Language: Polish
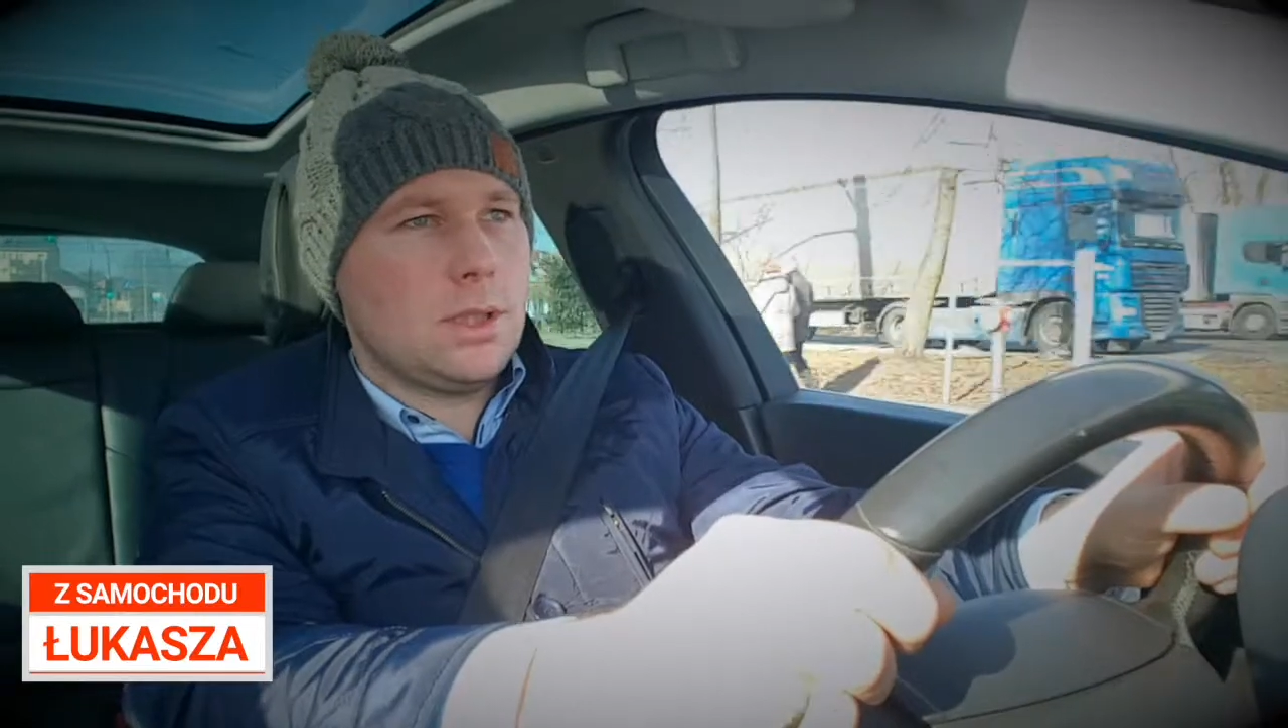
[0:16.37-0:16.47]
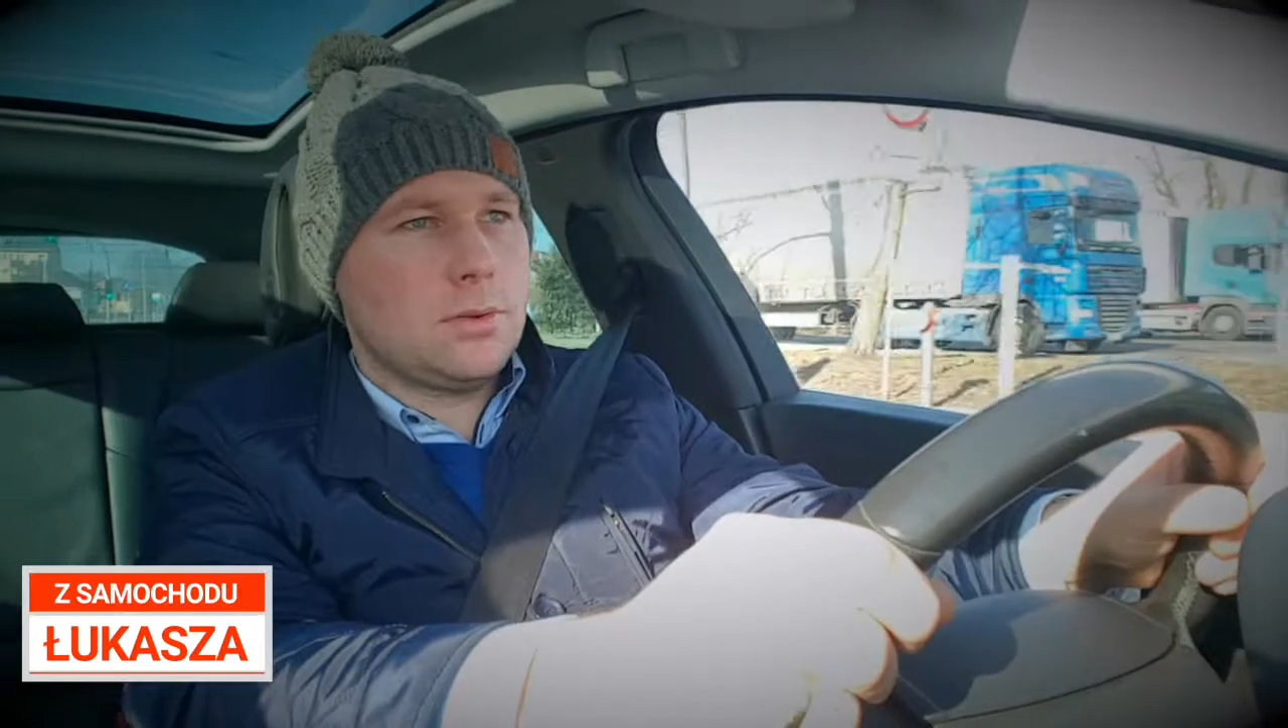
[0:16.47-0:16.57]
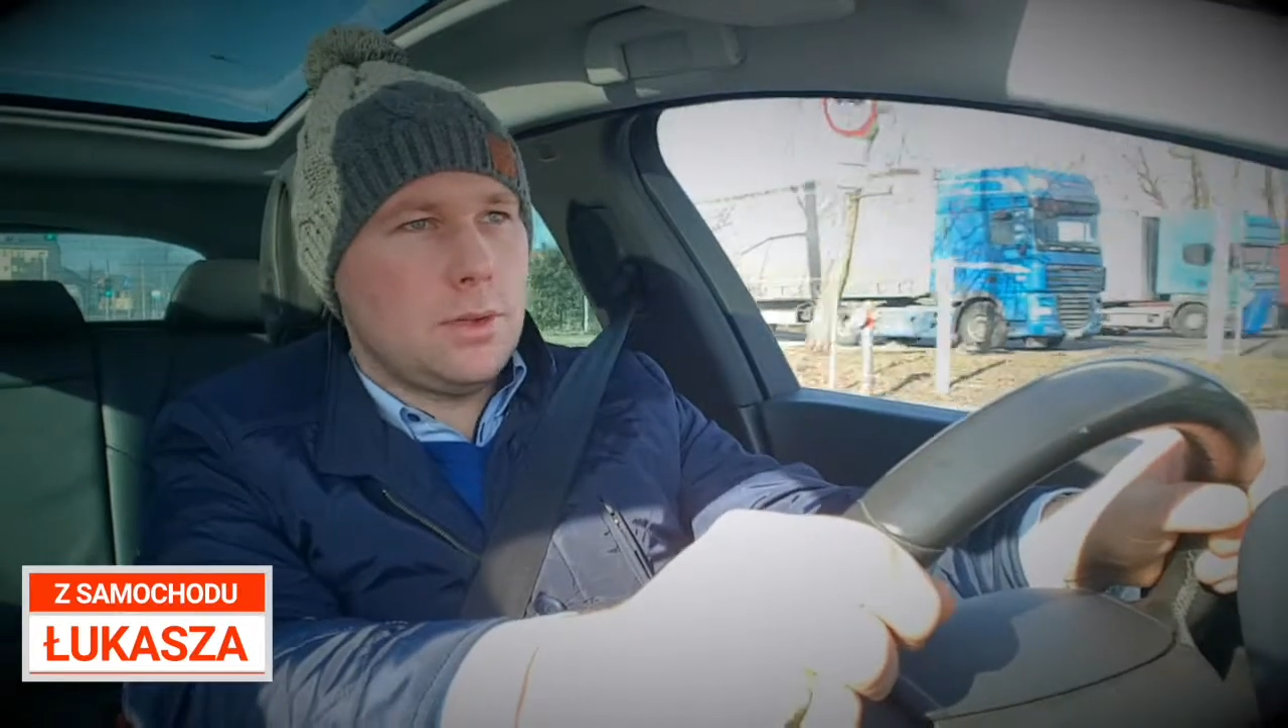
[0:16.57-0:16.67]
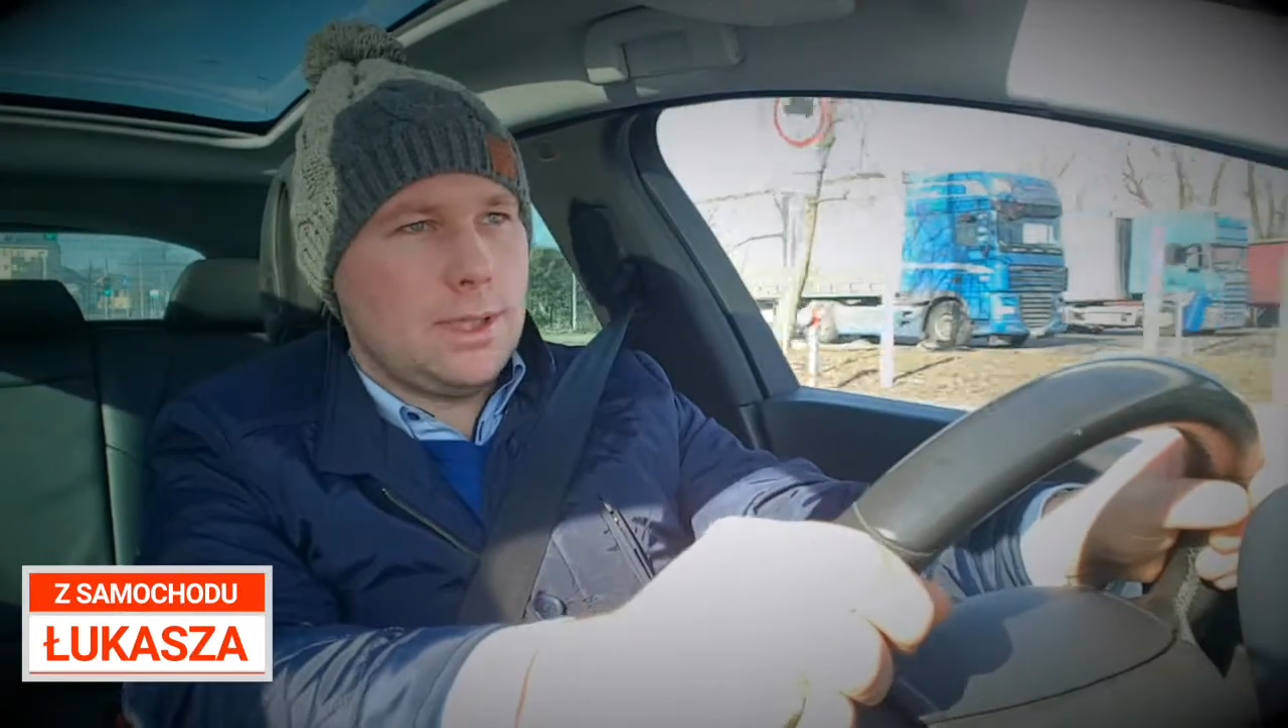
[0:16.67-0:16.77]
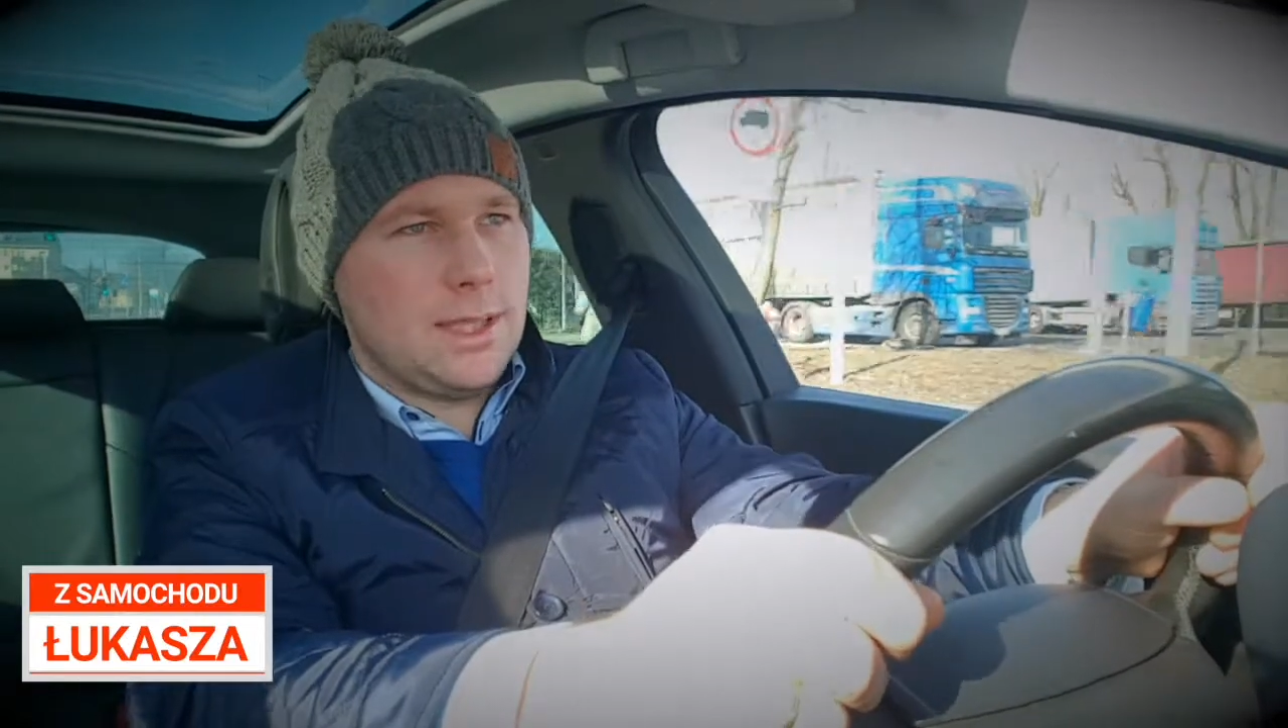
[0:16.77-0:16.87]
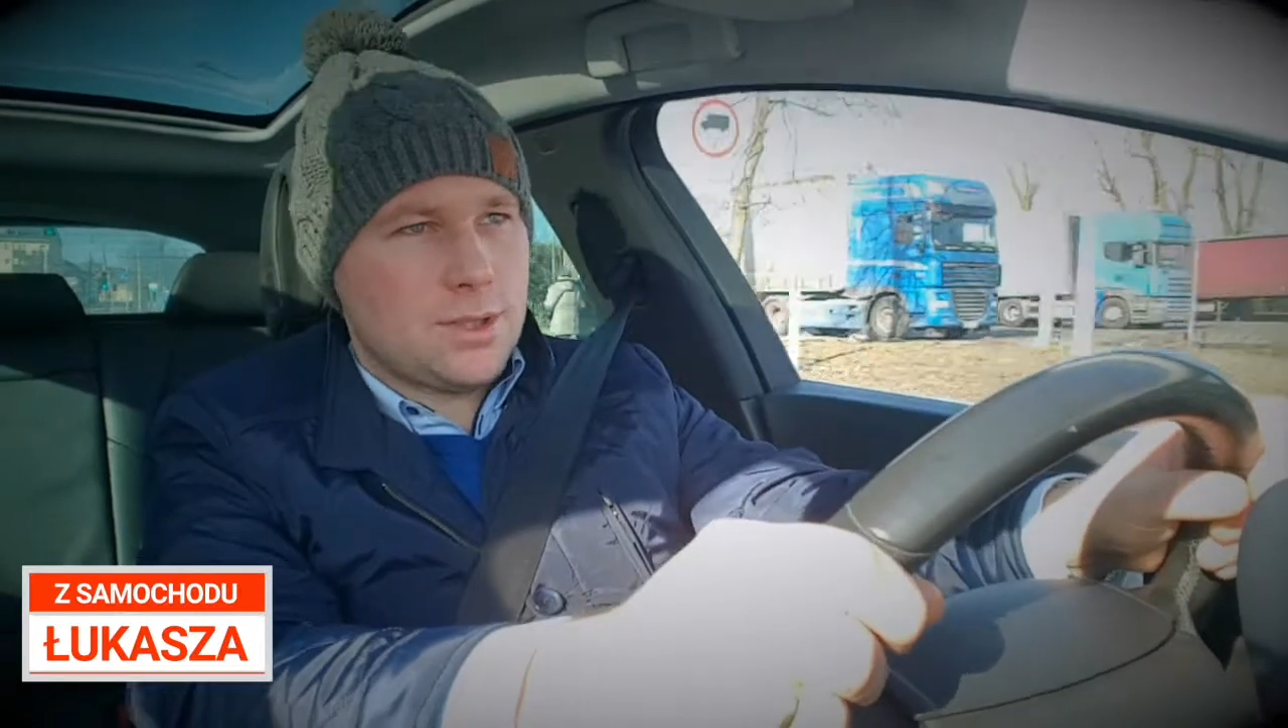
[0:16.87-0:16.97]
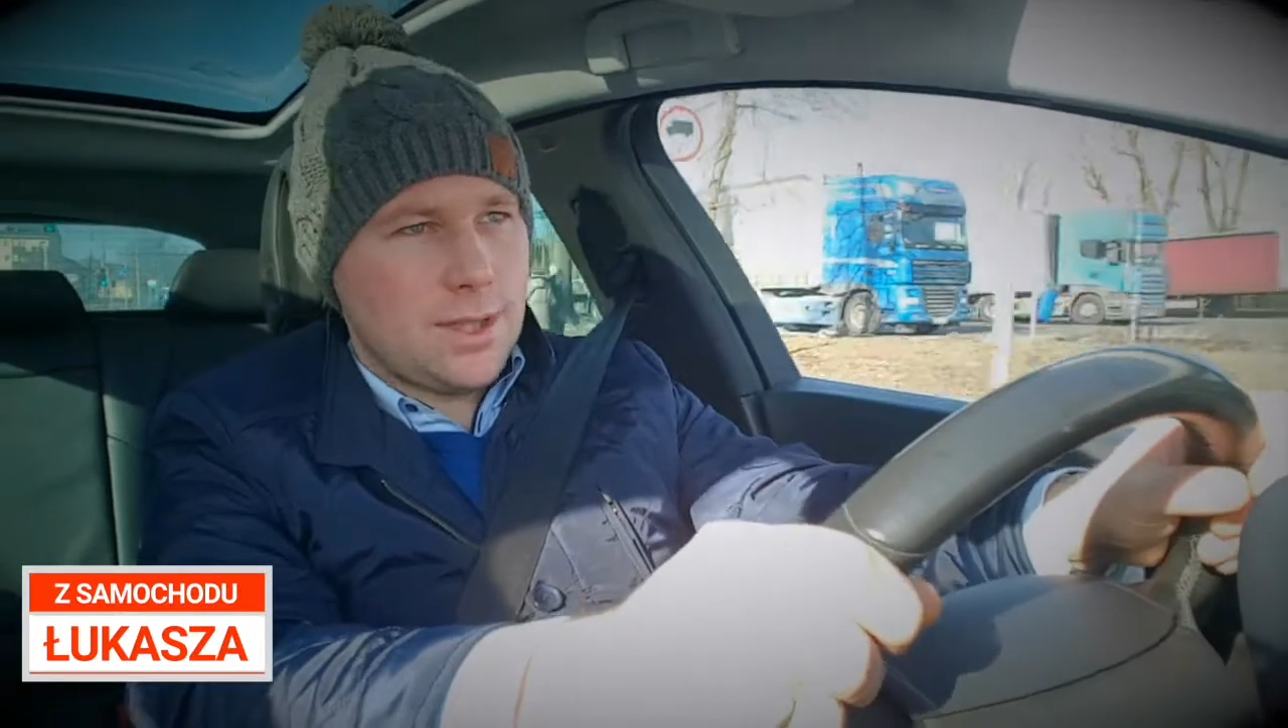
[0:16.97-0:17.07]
e, która da